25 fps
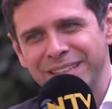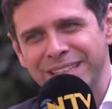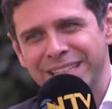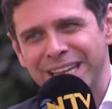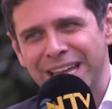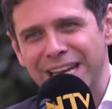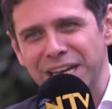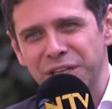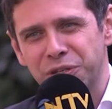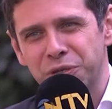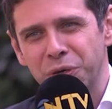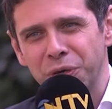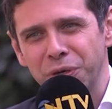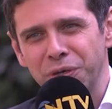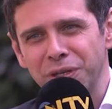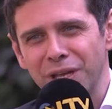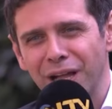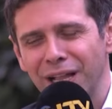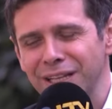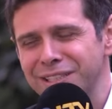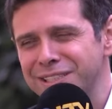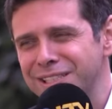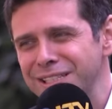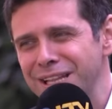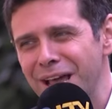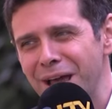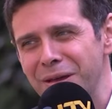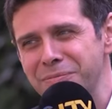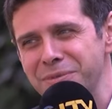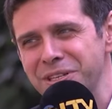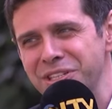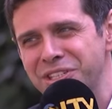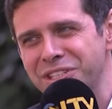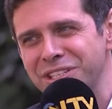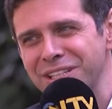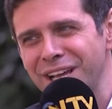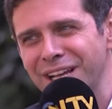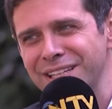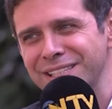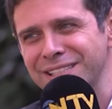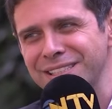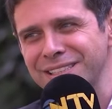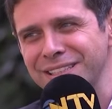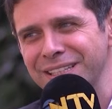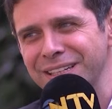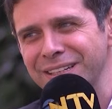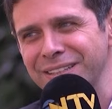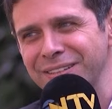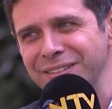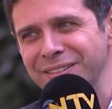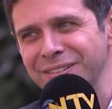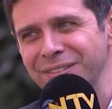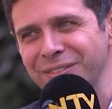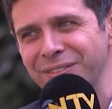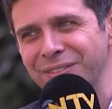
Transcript: Yeniköy'ün Yalçın abi için aslında